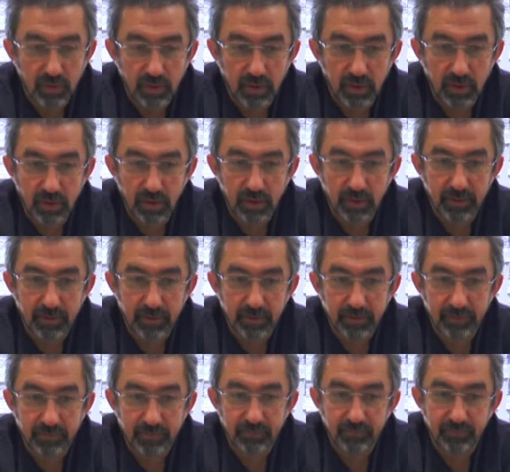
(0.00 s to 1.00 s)
Ee,
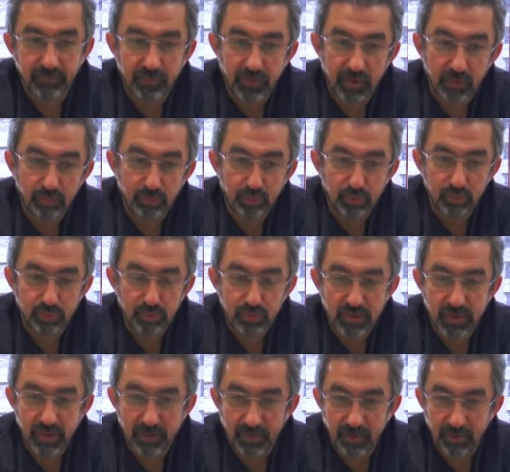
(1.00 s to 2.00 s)
ve bu
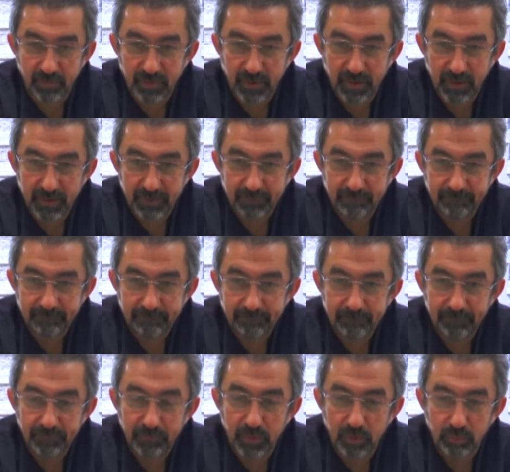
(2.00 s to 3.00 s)
sebeple
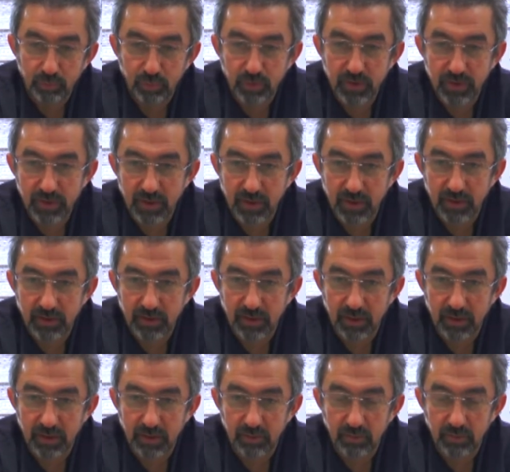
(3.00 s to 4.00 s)
bu yaşa
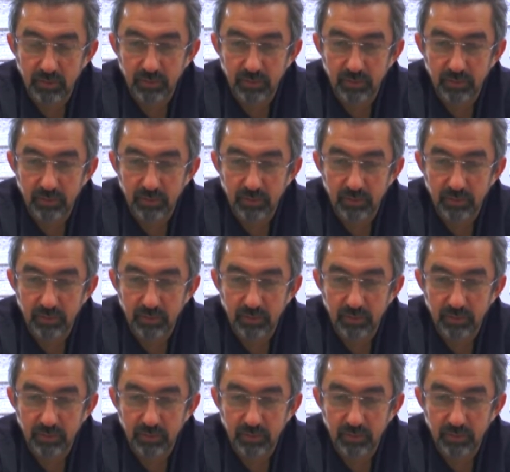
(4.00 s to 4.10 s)
kadar